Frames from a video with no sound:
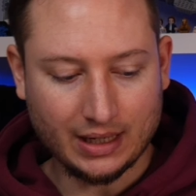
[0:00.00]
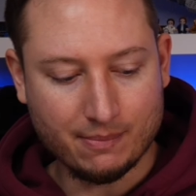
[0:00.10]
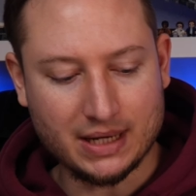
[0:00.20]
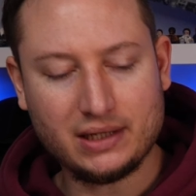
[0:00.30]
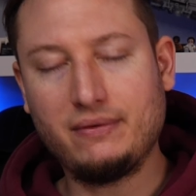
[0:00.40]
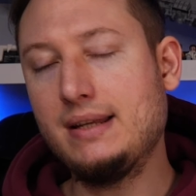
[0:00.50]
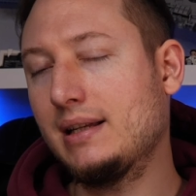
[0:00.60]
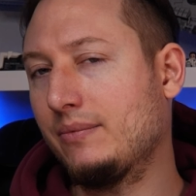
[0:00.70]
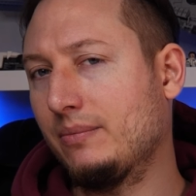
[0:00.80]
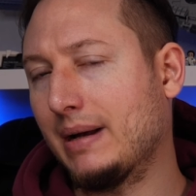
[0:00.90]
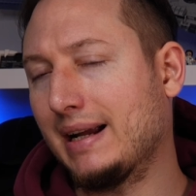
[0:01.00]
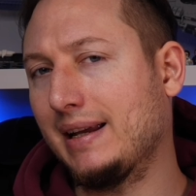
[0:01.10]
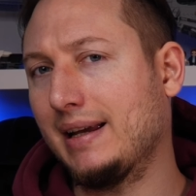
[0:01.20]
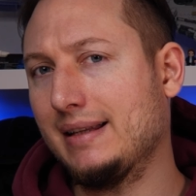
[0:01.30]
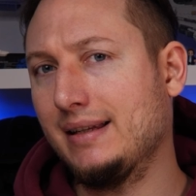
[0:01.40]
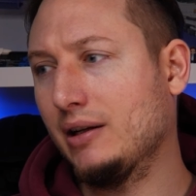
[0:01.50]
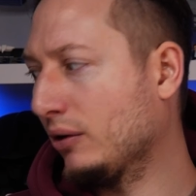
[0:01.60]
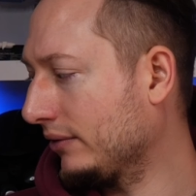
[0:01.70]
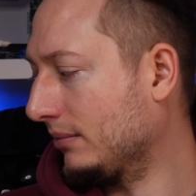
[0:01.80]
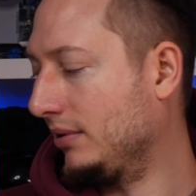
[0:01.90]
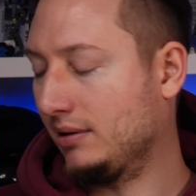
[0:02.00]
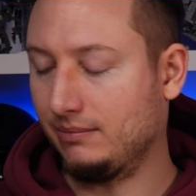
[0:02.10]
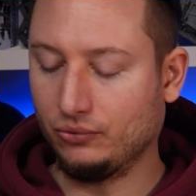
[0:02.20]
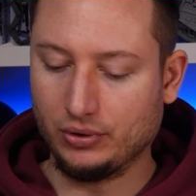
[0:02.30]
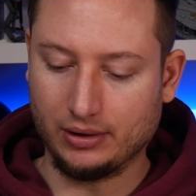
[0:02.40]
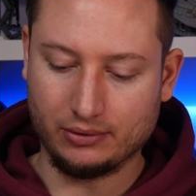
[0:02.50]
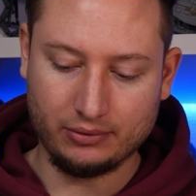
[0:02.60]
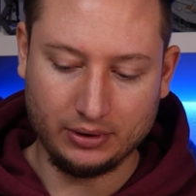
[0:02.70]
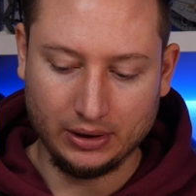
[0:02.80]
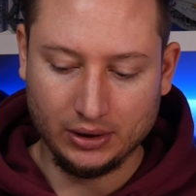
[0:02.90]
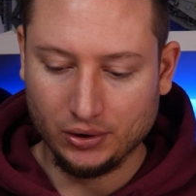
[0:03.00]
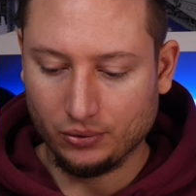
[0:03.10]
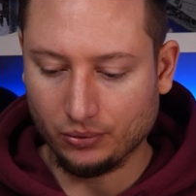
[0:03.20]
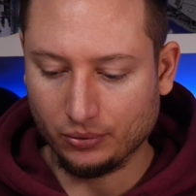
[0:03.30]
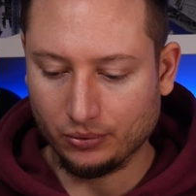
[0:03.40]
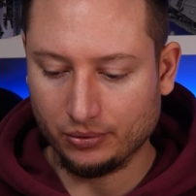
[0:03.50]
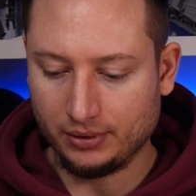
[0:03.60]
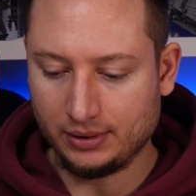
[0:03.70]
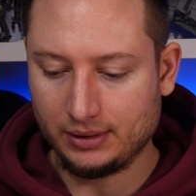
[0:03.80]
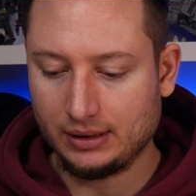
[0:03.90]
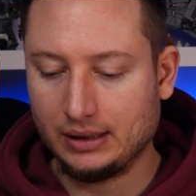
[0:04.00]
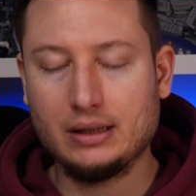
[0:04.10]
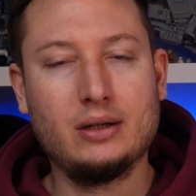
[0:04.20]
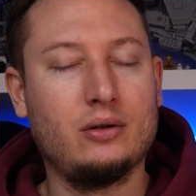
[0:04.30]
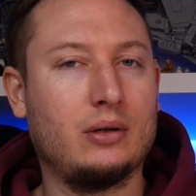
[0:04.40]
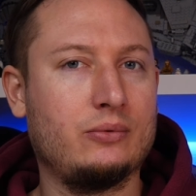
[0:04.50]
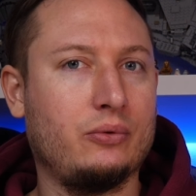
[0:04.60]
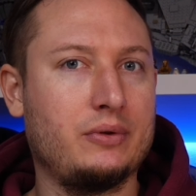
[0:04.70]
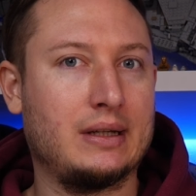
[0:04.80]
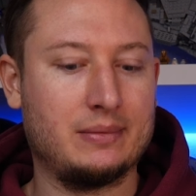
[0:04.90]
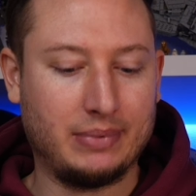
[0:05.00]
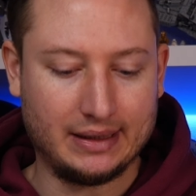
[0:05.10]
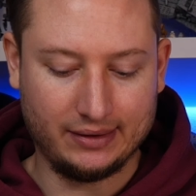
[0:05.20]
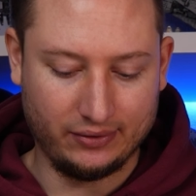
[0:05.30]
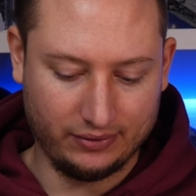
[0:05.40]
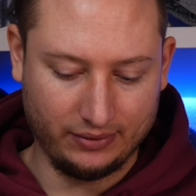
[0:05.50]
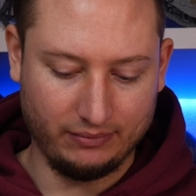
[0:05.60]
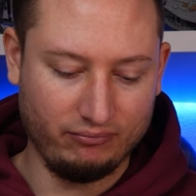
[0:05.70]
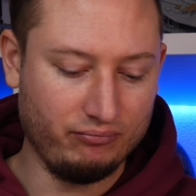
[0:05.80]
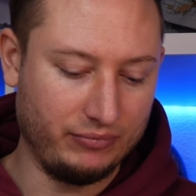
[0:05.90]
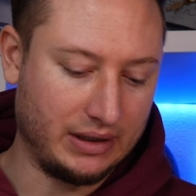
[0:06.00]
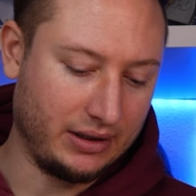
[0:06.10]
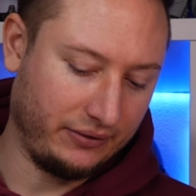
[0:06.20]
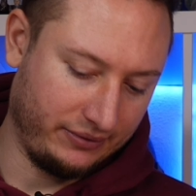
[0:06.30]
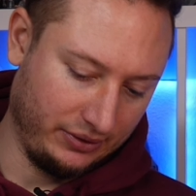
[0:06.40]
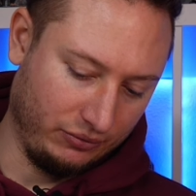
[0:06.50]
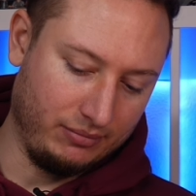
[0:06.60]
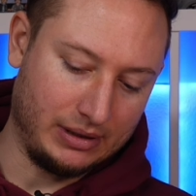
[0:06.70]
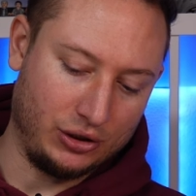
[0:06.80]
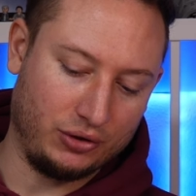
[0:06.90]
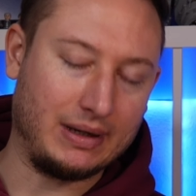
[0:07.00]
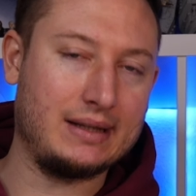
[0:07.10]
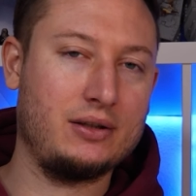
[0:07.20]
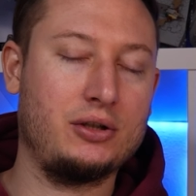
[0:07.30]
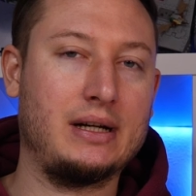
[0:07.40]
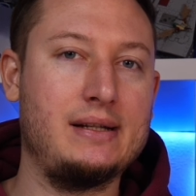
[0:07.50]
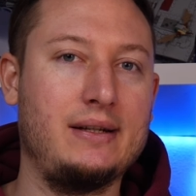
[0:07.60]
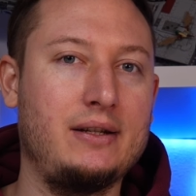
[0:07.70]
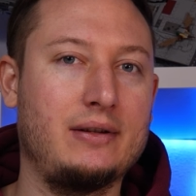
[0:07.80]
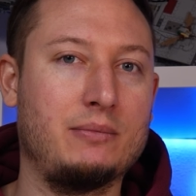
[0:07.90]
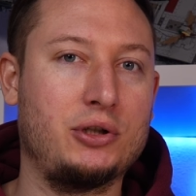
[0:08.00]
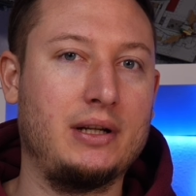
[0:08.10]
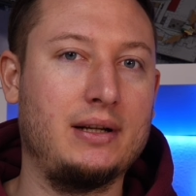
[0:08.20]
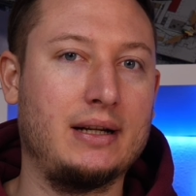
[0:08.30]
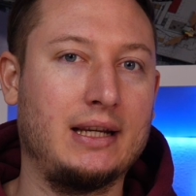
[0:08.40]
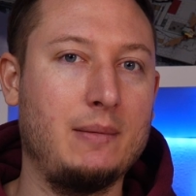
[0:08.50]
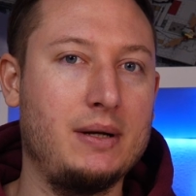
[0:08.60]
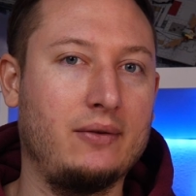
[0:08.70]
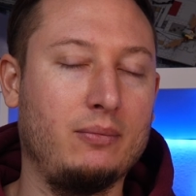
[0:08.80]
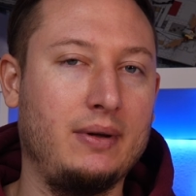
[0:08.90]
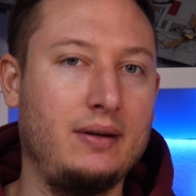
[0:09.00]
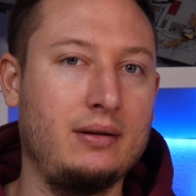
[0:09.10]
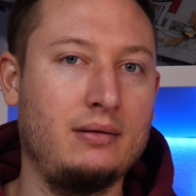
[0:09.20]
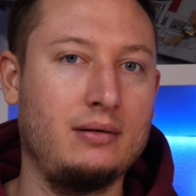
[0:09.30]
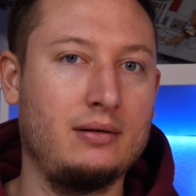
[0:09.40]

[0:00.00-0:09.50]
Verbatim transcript: manche Fliesen haben so ein paar Kratzer drauf, aber die haben Mucking auch. Und im Großen und Ganzen passt es. Ja, ich finde, unten bei den schwarzen Steinen seht ihr es am Ständer, da kippelt es so ein bisschen.